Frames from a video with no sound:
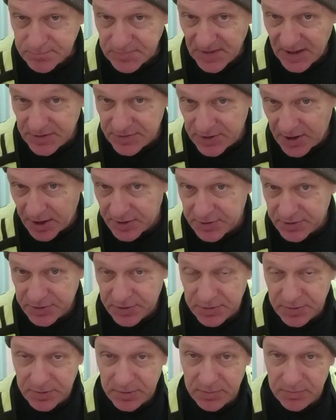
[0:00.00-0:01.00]

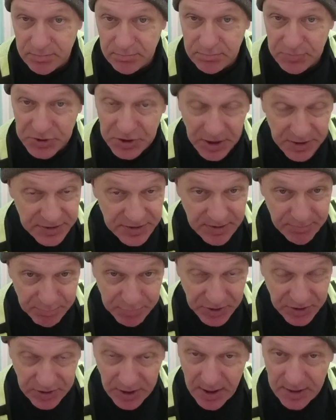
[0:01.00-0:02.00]
Nad y, jednym
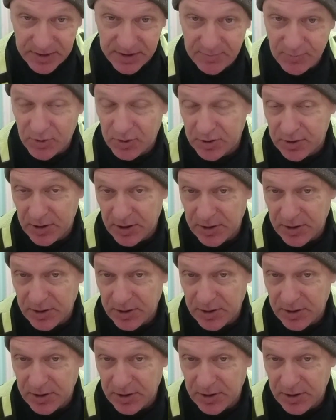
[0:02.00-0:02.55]
pytaniem, ok?